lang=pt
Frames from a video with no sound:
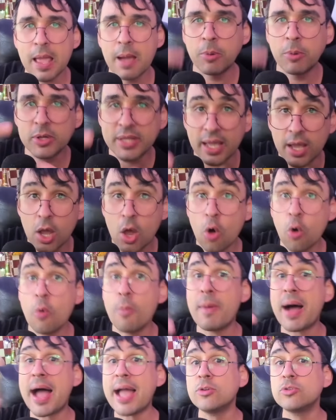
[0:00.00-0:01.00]
Por quê? O
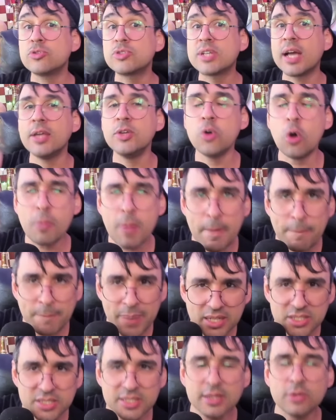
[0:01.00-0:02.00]
Magnus ganhou uma
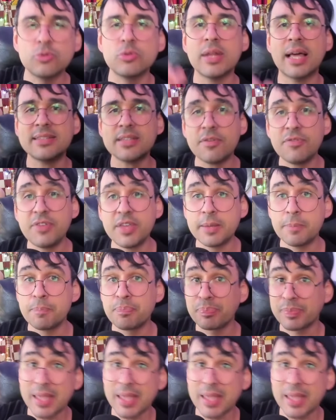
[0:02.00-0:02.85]
partida do Lazavik,